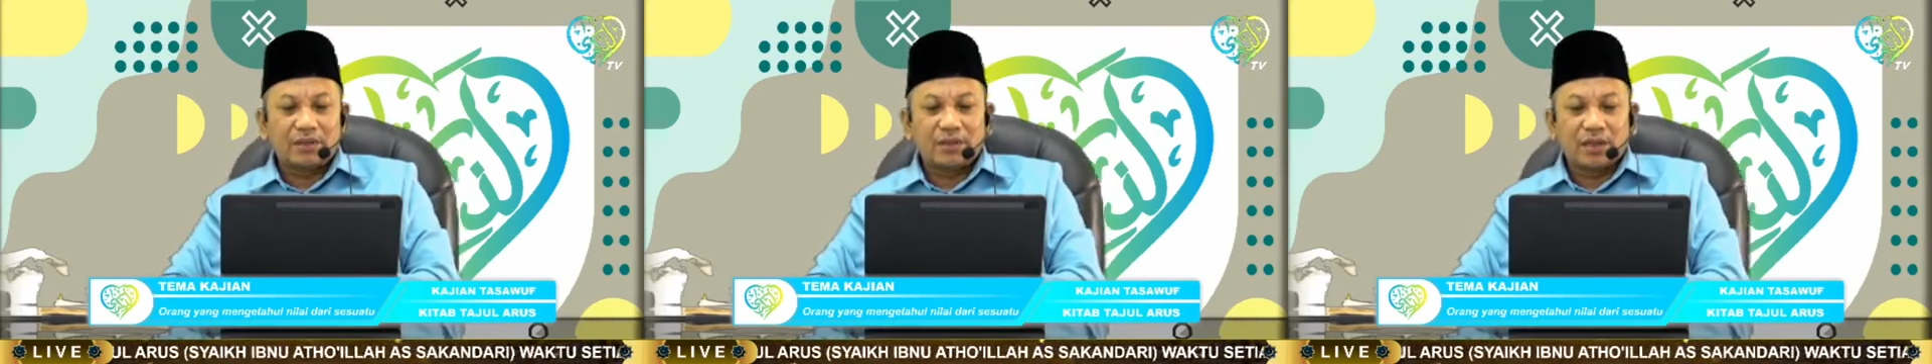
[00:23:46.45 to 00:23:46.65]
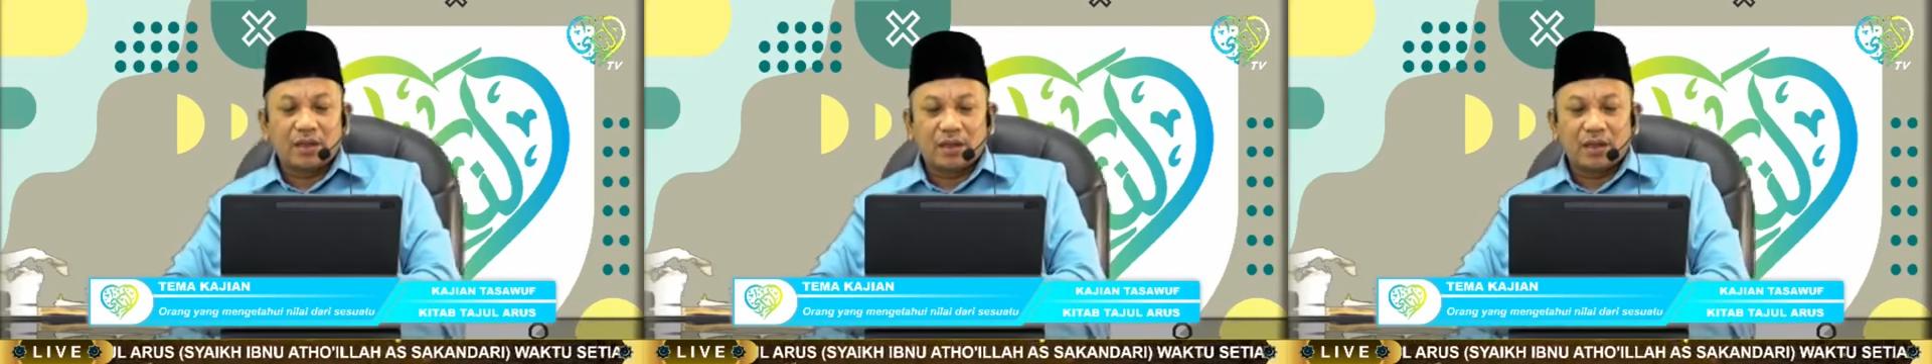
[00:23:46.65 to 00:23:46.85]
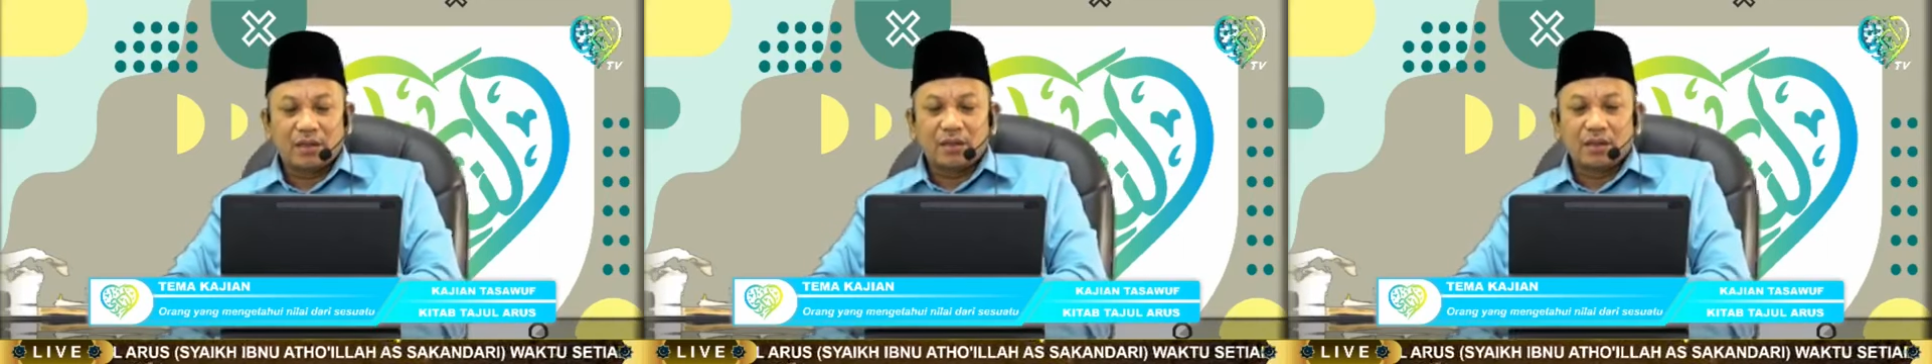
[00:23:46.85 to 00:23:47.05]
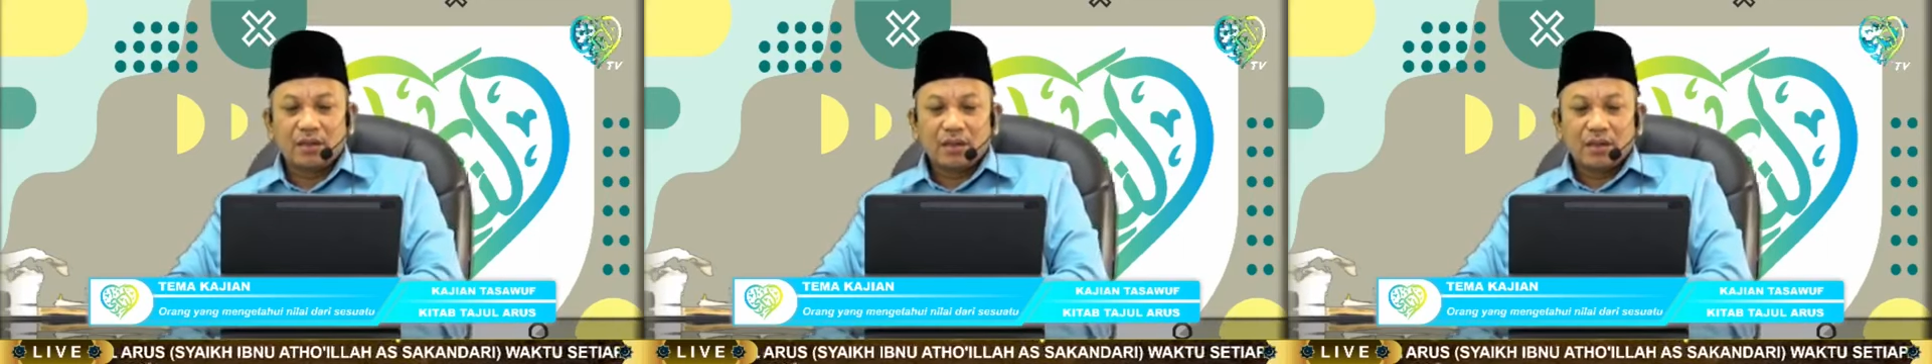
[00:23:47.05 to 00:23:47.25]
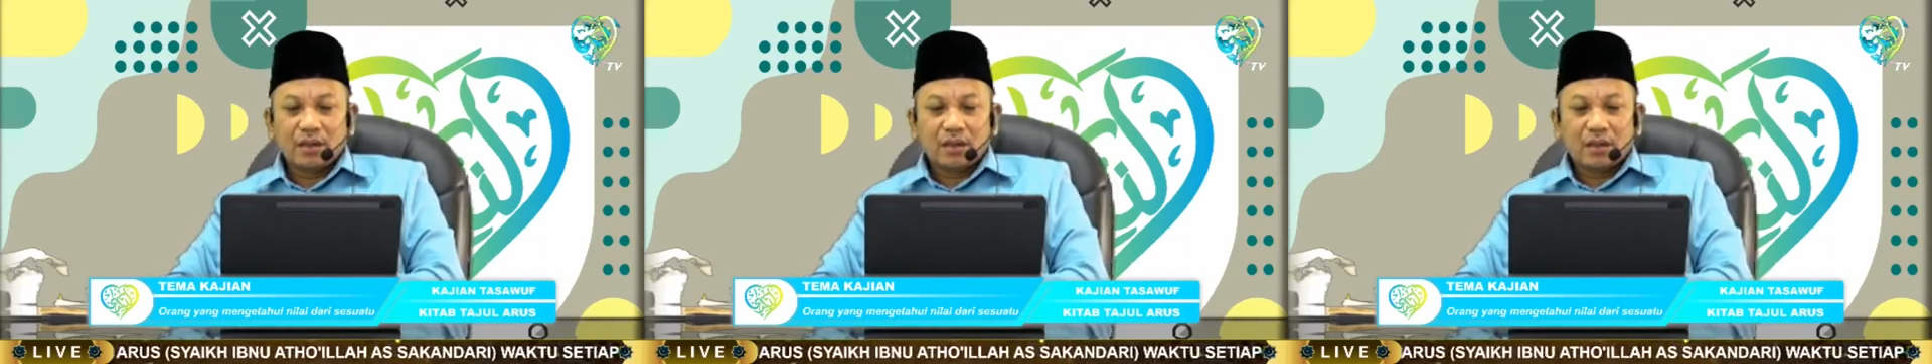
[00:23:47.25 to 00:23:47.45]
sehat
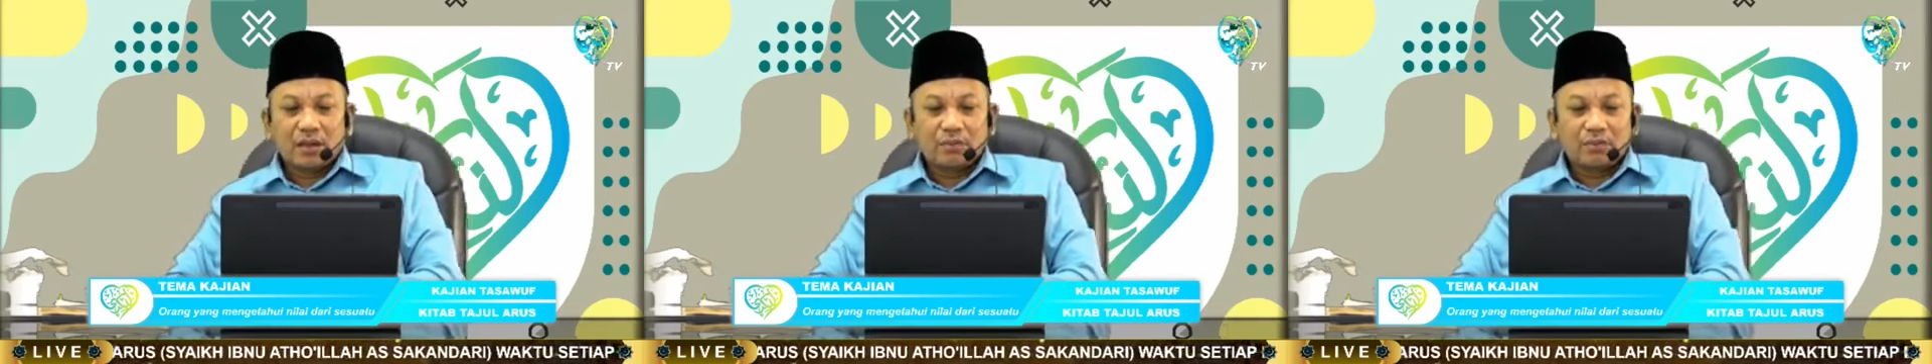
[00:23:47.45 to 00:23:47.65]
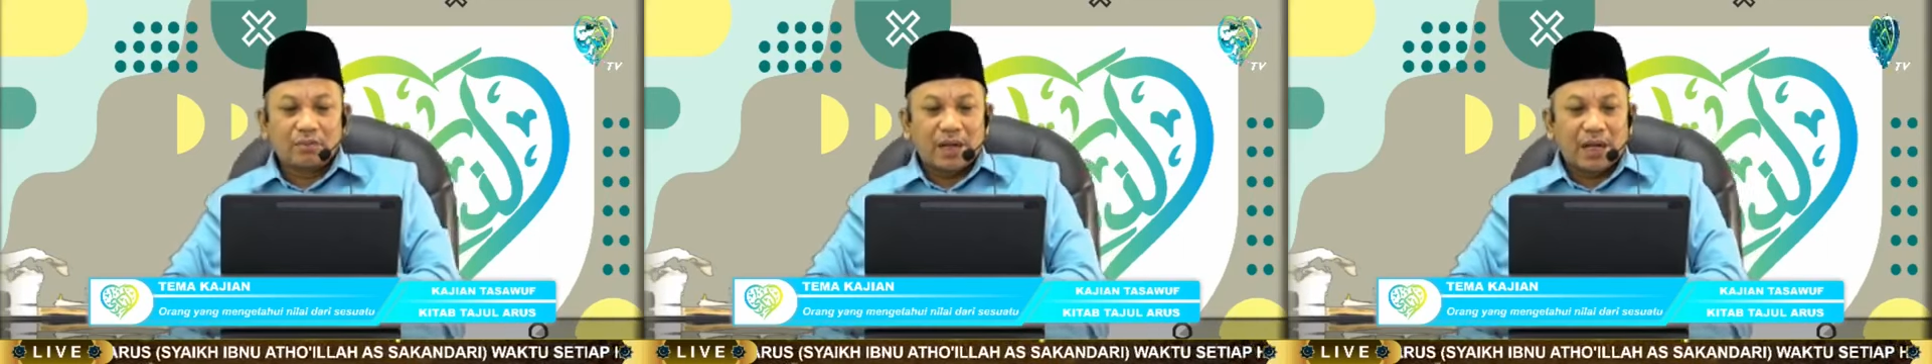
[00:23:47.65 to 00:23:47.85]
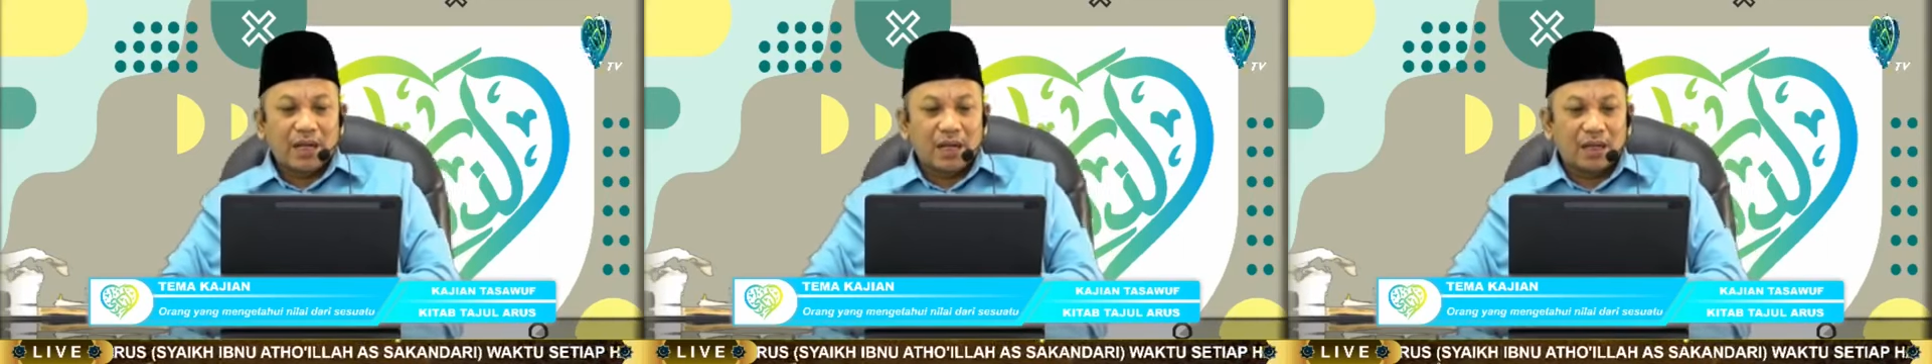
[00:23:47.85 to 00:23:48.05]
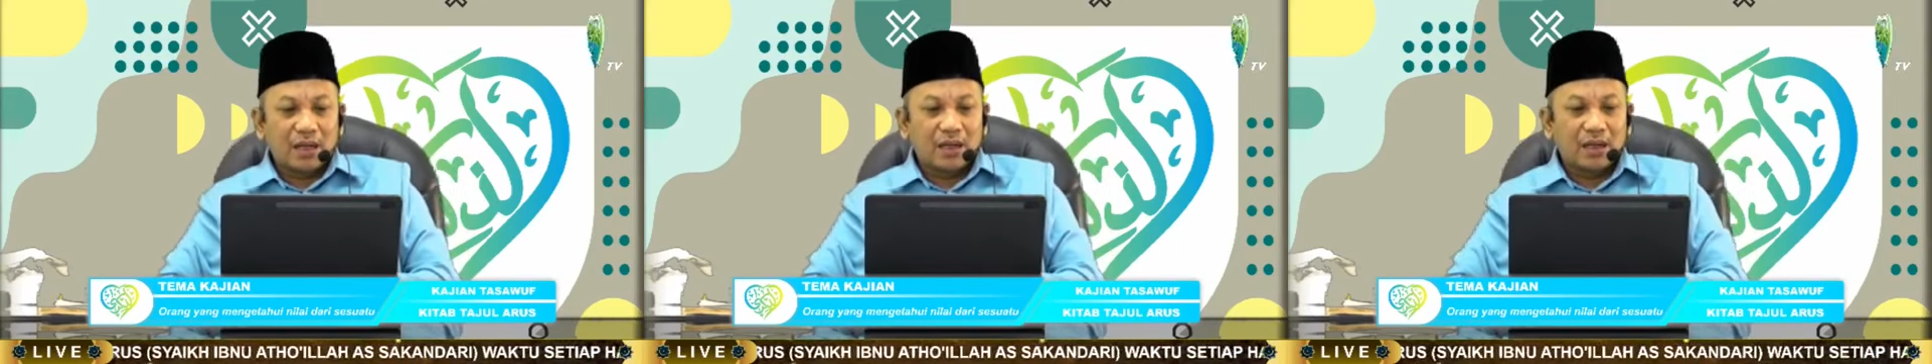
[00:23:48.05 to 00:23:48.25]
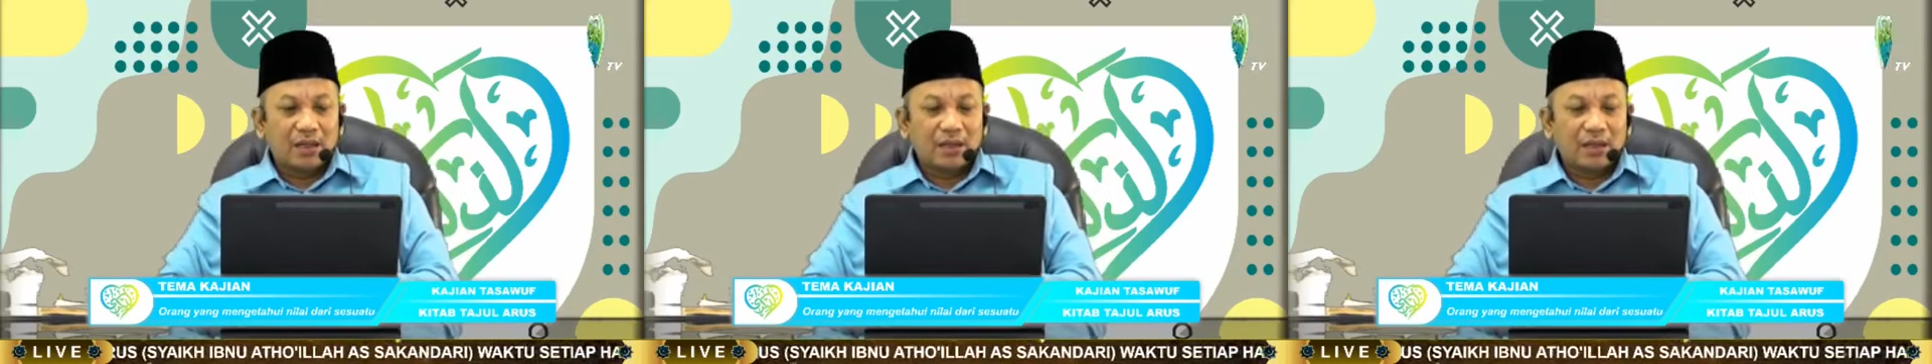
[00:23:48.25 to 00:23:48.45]
uh, eh,
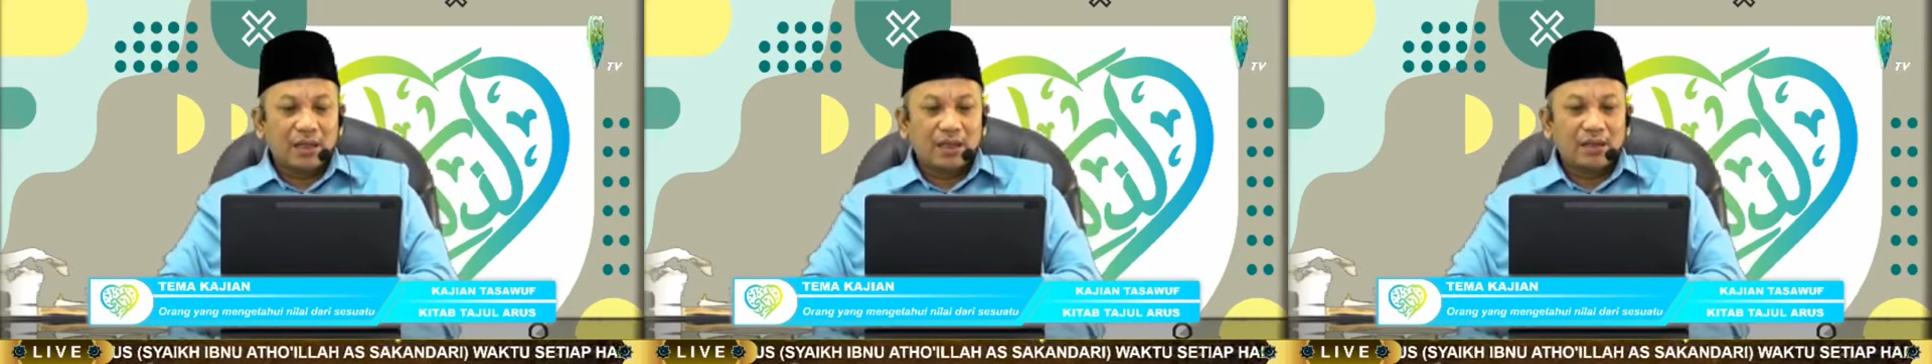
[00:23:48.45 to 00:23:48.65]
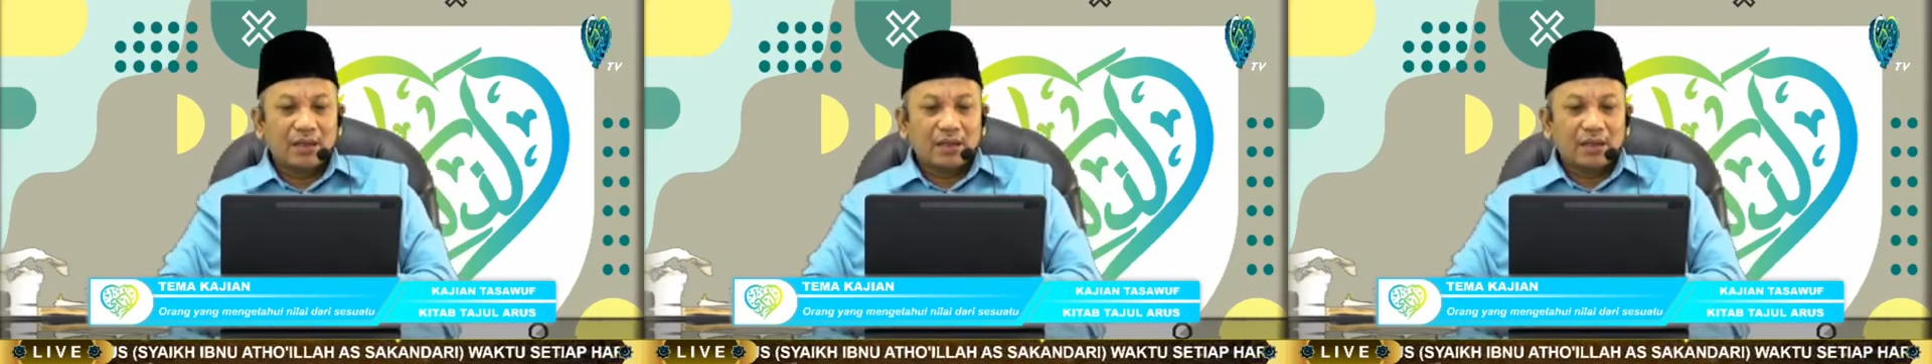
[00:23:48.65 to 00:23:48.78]
mubalaghah ya.